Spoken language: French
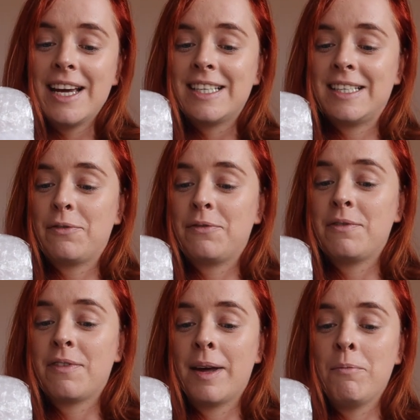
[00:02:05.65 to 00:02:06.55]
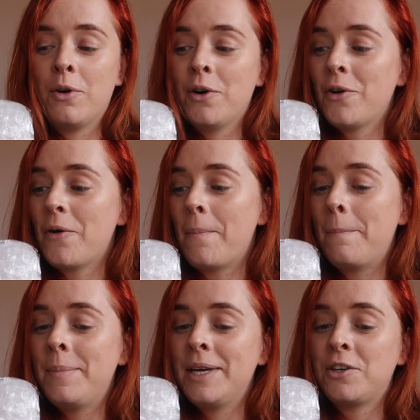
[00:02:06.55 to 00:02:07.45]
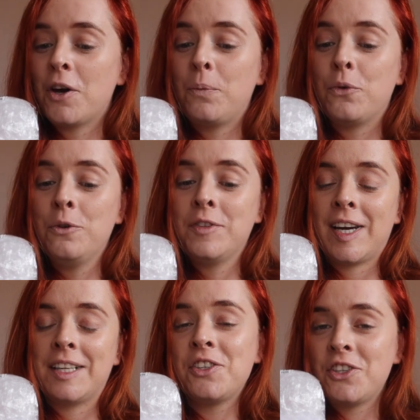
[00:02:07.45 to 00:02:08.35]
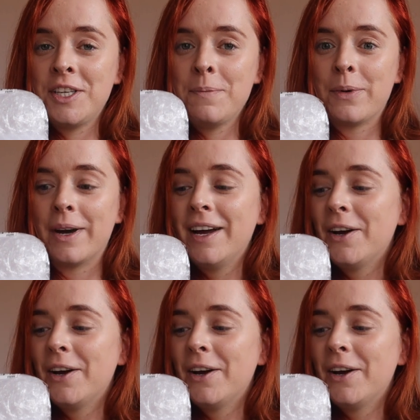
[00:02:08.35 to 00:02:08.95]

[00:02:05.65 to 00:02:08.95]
ça fait vraiment euh, make-up ultra cheap.